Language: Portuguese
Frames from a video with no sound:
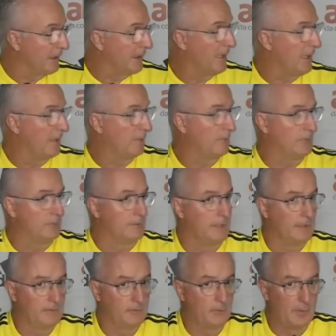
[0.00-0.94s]
criado
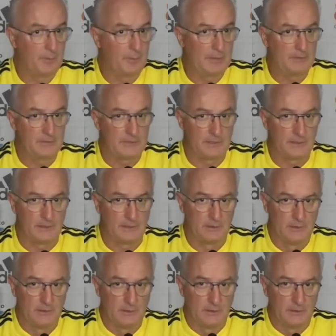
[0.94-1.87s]
dentro de uma partida.
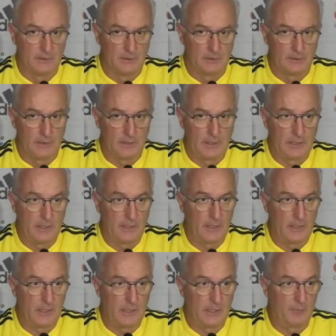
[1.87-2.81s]

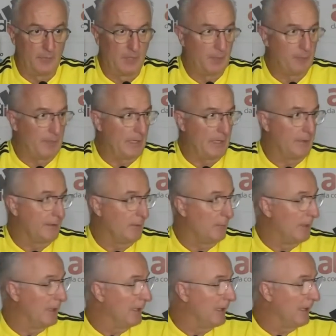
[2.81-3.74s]
É, a bola parada é uma